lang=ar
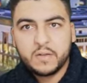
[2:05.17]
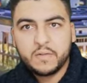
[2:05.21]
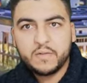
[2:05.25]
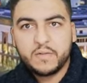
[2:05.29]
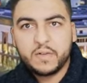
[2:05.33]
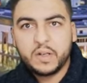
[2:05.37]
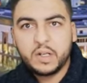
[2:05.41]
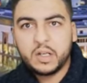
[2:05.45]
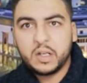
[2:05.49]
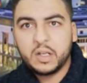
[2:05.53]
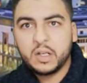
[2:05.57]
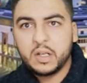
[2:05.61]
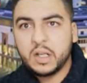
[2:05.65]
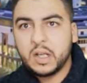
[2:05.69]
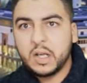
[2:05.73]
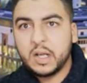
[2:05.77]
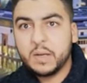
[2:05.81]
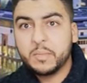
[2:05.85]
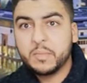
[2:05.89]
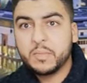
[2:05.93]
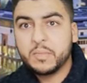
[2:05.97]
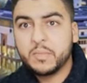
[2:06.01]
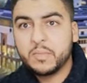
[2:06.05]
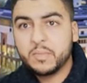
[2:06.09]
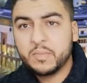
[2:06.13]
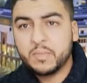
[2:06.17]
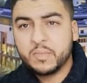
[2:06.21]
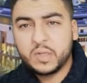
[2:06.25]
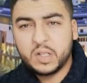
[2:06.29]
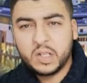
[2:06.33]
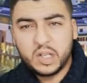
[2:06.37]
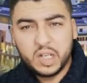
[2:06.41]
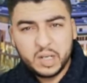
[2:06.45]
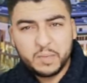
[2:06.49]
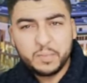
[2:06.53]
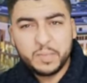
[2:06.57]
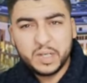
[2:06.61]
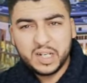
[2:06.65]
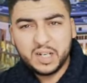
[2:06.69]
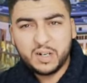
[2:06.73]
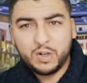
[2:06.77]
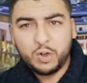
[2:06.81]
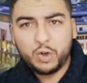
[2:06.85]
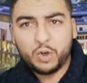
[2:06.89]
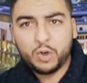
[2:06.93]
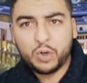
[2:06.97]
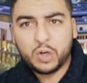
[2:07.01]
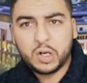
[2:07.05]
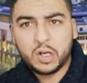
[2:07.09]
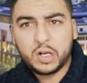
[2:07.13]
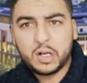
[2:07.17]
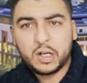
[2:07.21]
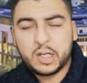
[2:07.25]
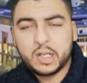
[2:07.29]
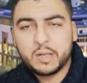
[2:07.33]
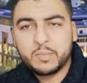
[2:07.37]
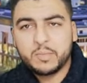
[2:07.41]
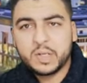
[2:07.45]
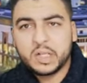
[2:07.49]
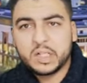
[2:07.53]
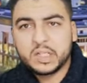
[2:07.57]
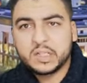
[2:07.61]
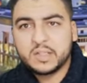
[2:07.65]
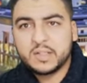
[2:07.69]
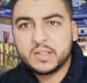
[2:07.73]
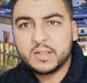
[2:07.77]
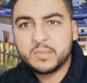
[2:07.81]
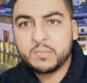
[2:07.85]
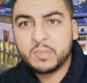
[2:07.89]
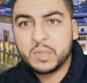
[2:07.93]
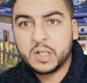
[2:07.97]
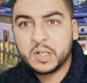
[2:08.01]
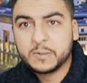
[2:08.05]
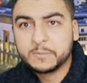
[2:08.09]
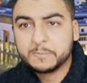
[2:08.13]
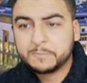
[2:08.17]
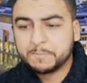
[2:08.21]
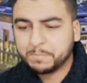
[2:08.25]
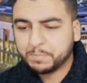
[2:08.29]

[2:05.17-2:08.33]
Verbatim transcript: في الاعمال الحره كما كتسمى